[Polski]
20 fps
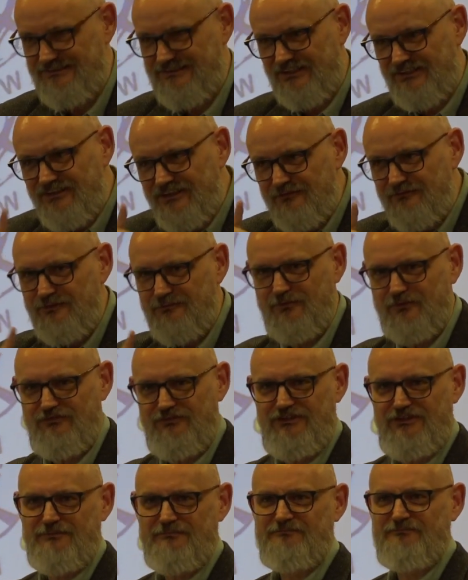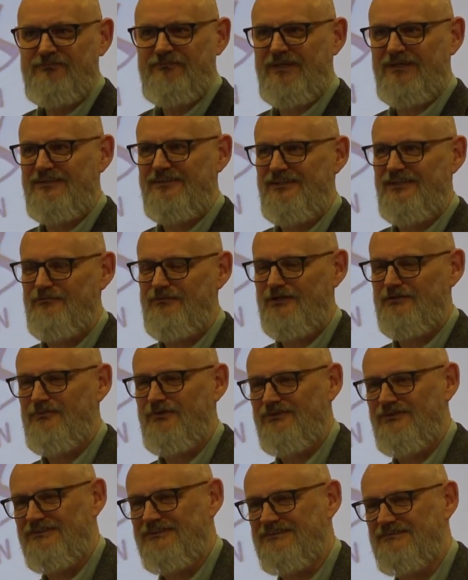zaczniemy mówić na ten temat, bo
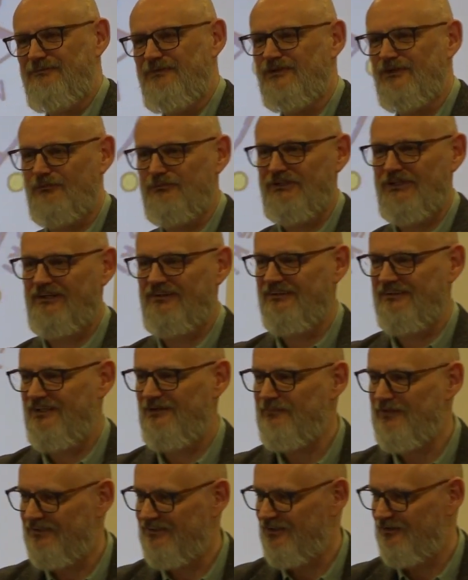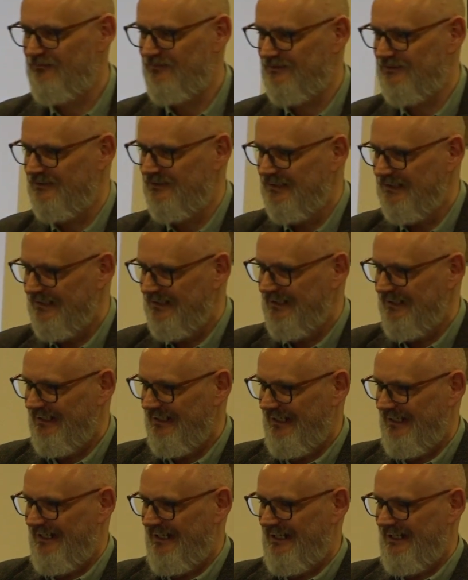to jest zbyt obszerny temat, żeby
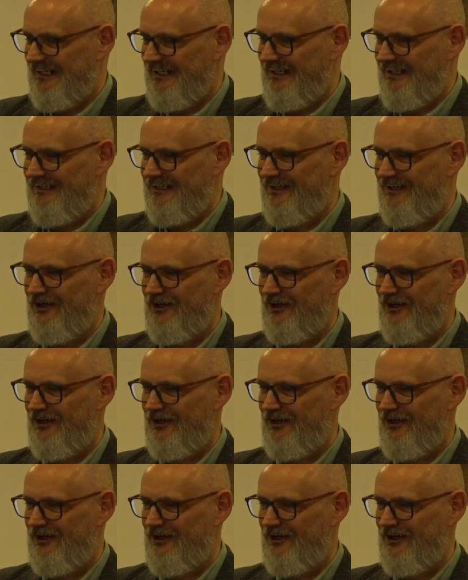a,